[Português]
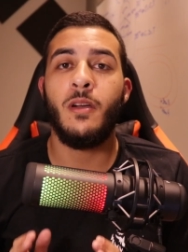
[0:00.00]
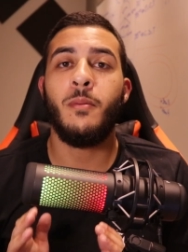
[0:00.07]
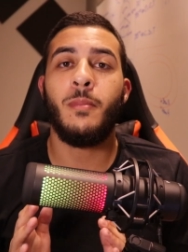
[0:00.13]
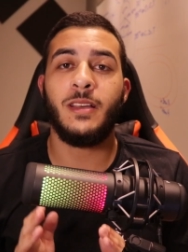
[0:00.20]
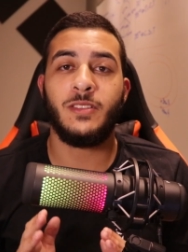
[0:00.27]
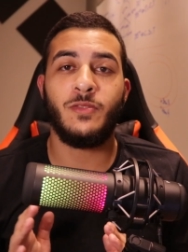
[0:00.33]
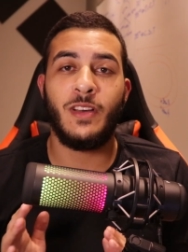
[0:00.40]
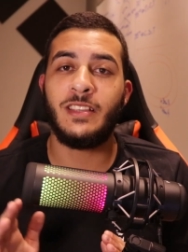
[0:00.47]

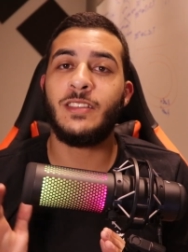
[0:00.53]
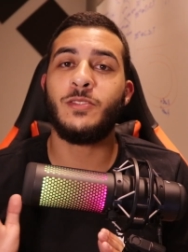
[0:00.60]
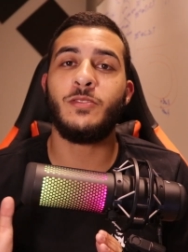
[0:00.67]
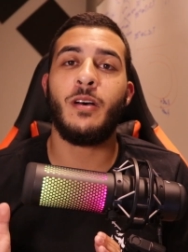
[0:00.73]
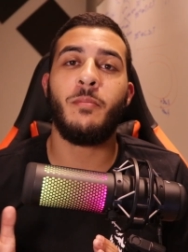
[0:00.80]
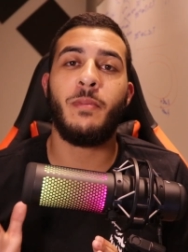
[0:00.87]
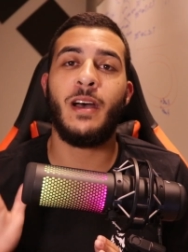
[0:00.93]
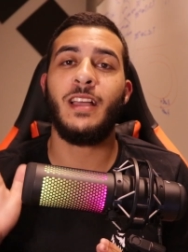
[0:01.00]
Mas faça a
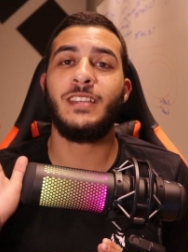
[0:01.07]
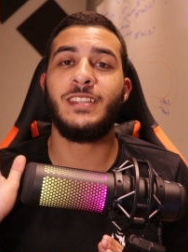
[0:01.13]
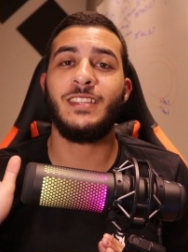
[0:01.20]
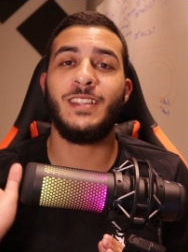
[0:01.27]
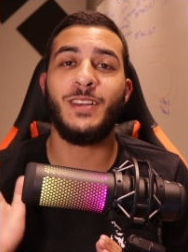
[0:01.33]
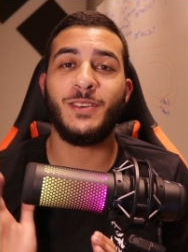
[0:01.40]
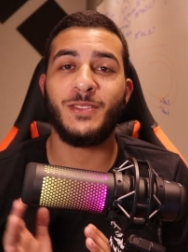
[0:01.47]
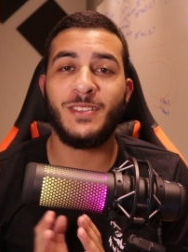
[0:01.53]
sua parte que
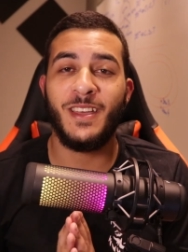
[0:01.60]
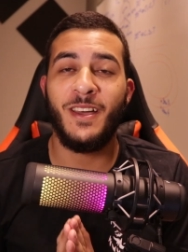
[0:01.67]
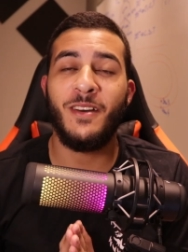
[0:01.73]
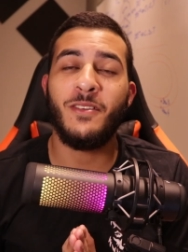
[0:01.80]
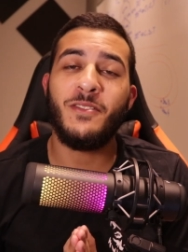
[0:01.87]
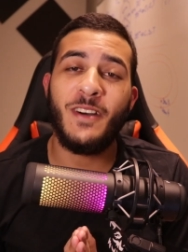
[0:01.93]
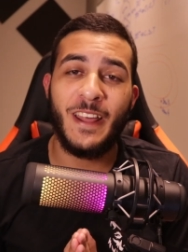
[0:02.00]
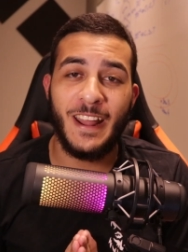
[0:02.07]
Deus
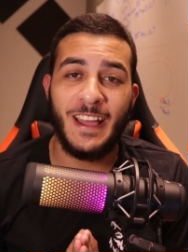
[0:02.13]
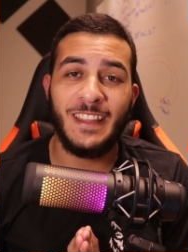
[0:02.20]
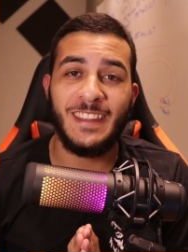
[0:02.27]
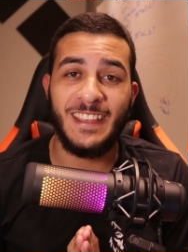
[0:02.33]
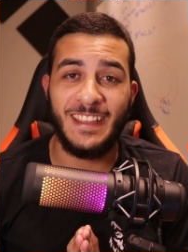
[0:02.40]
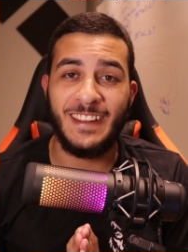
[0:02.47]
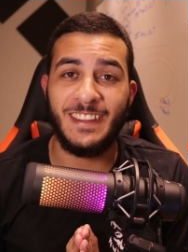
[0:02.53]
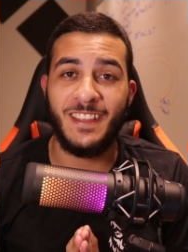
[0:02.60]
separar
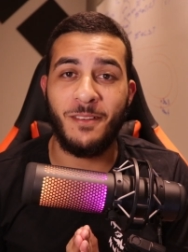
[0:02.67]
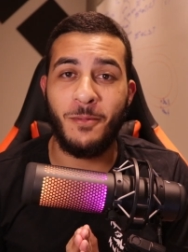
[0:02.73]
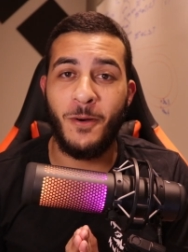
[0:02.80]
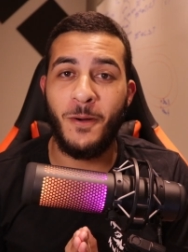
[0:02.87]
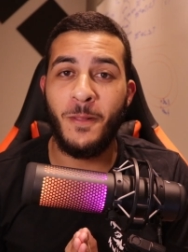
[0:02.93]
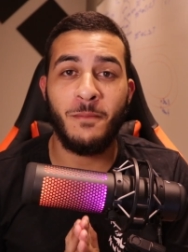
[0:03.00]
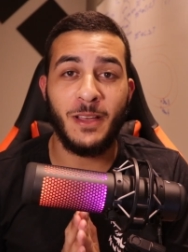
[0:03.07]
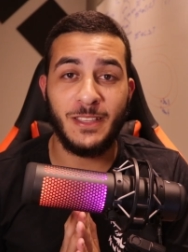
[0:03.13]
dele, tá
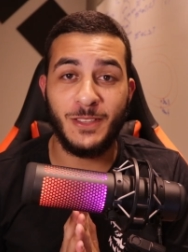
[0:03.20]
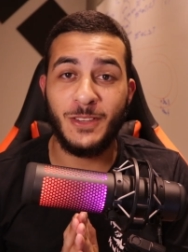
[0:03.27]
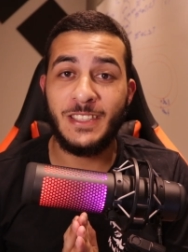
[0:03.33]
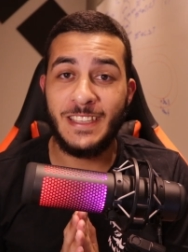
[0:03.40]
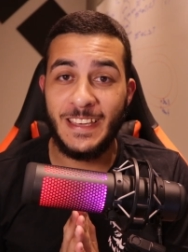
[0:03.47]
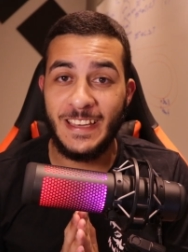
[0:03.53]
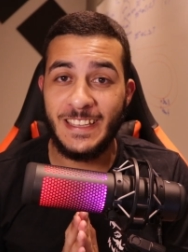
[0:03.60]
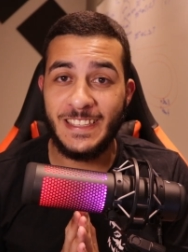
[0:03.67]
bom? Mas não
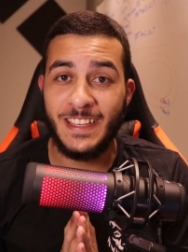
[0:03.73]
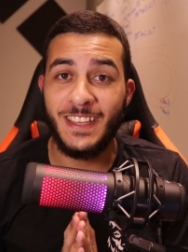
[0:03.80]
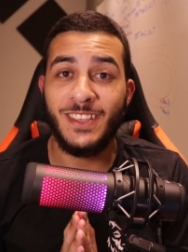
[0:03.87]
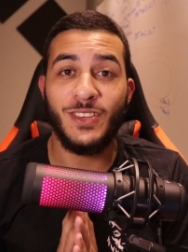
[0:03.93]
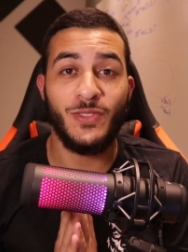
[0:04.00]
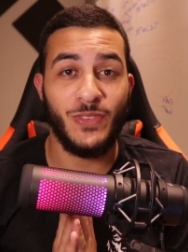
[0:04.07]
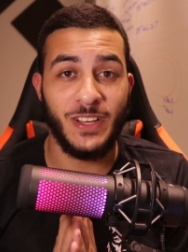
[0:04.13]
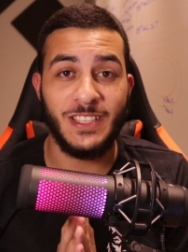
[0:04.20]
esqueça
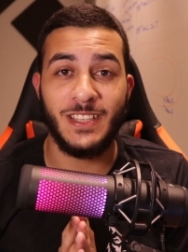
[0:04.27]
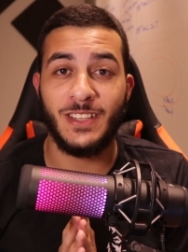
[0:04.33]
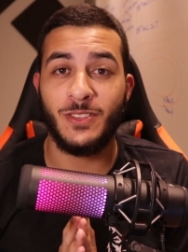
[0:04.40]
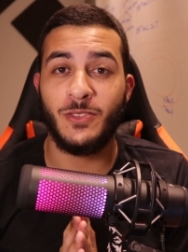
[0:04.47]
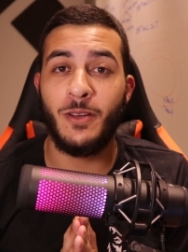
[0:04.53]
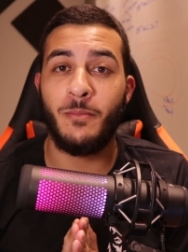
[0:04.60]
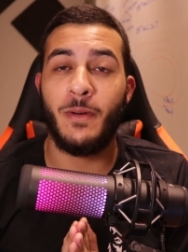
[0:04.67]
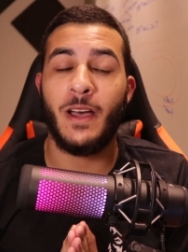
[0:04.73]
de fazer a
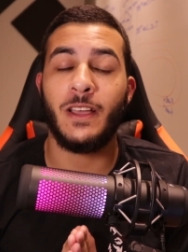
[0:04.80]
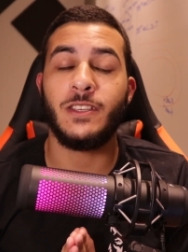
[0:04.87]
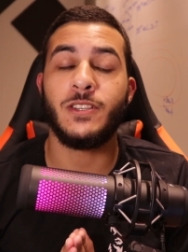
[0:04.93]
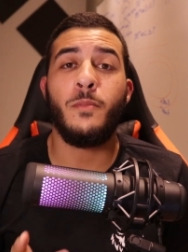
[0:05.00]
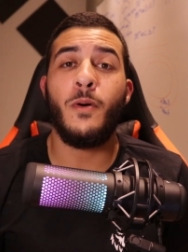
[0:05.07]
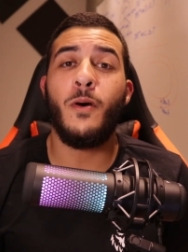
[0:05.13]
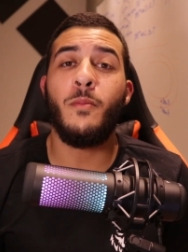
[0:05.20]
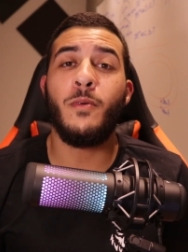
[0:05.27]
sua parte.
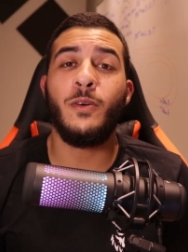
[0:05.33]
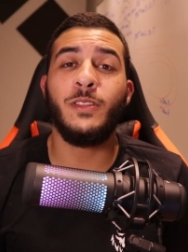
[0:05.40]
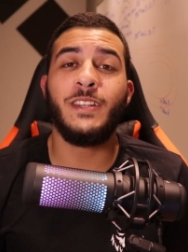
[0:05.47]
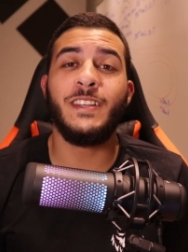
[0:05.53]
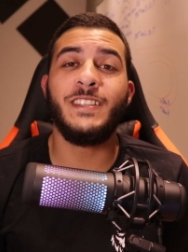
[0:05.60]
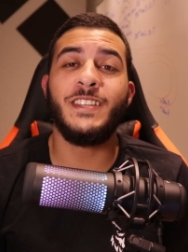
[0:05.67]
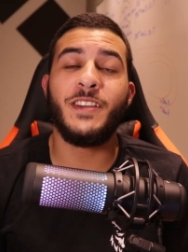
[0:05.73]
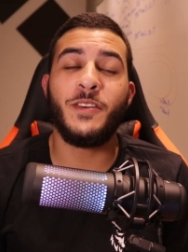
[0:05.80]
Bom, uma
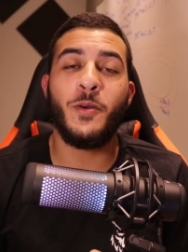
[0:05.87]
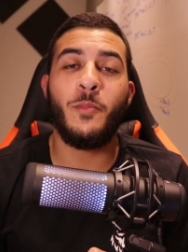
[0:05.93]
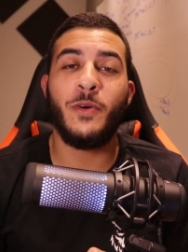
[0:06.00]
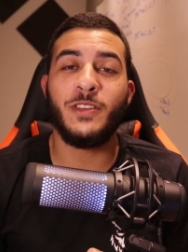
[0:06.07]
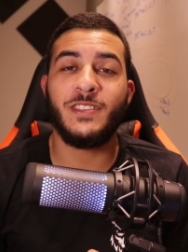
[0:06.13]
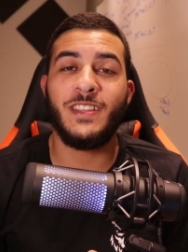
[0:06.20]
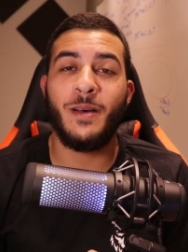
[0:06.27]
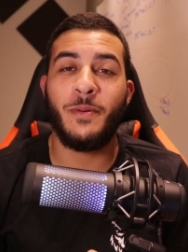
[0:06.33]
outra dica que eu
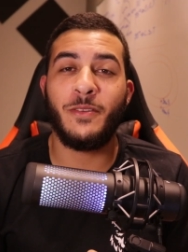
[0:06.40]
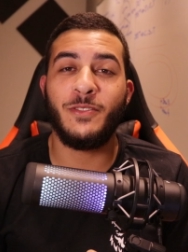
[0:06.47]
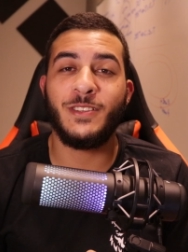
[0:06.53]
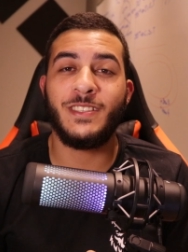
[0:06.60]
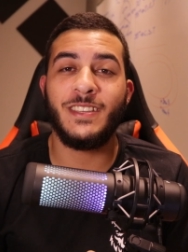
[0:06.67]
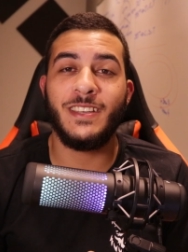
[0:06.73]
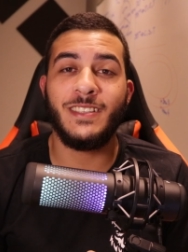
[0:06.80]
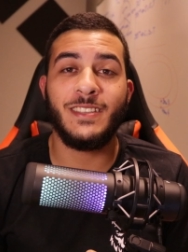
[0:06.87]
posso dar para
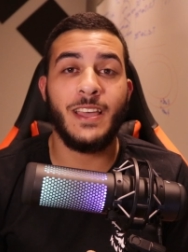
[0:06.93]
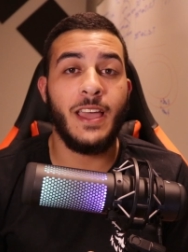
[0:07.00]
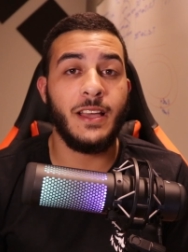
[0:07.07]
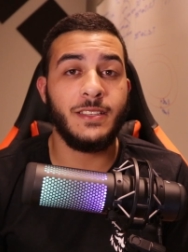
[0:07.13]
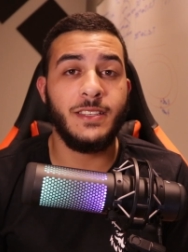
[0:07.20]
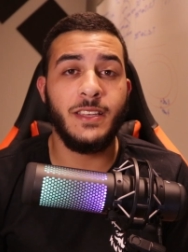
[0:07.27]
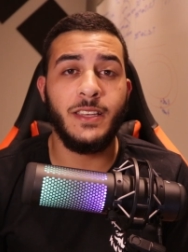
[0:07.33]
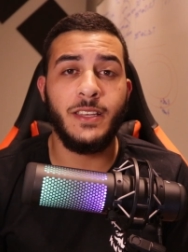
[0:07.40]
vocês é a
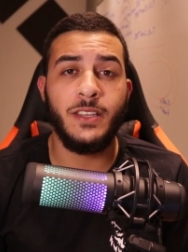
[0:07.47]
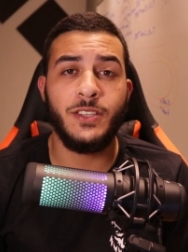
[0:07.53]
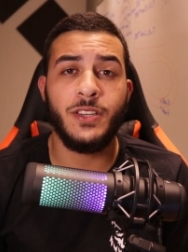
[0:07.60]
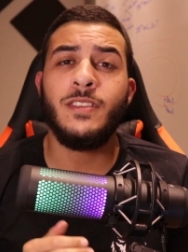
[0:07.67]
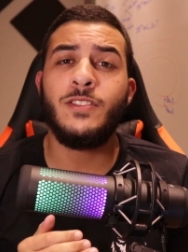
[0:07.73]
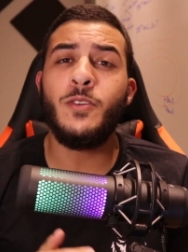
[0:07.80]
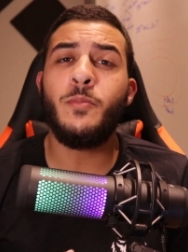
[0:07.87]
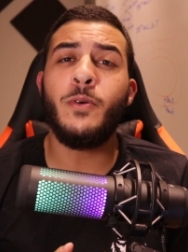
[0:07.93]
seguinte:
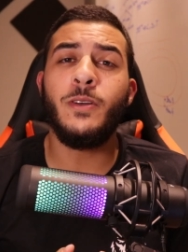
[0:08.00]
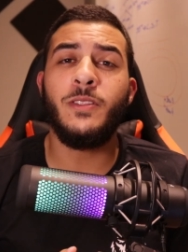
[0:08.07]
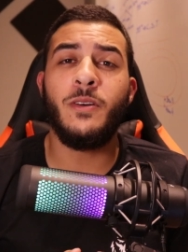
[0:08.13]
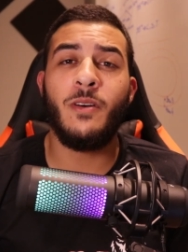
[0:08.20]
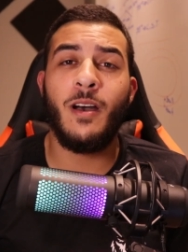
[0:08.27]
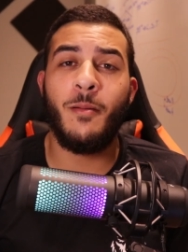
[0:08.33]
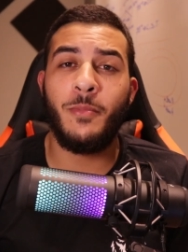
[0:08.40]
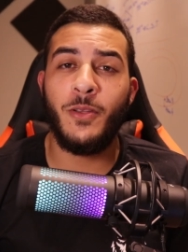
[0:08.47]
se o
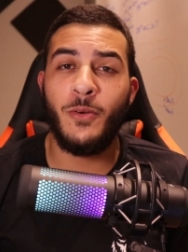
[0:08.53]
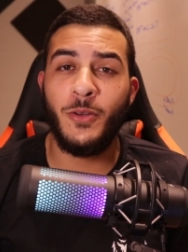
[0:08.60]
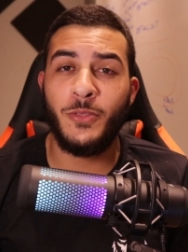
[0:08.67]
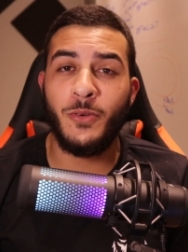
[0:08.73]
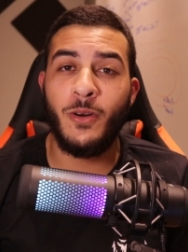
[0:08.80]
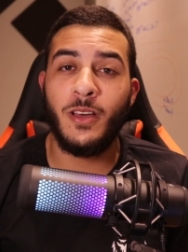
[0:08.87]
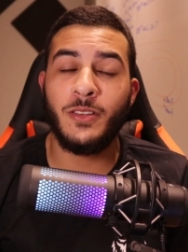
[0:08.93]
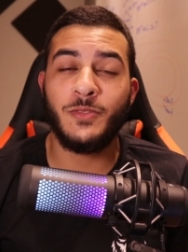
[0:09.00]
portão abre
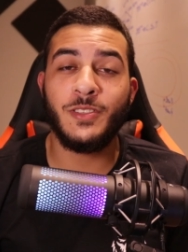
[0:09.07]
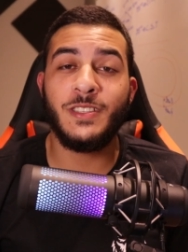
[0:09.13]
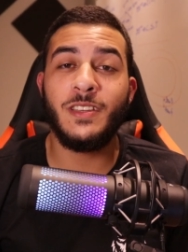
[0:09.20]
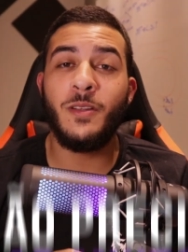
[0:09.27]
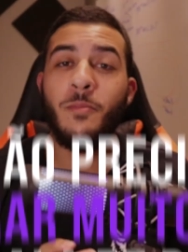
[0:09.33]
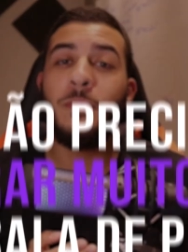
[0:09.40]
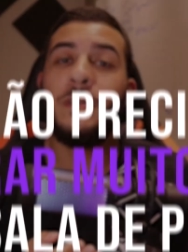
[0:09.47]
8 horas, você não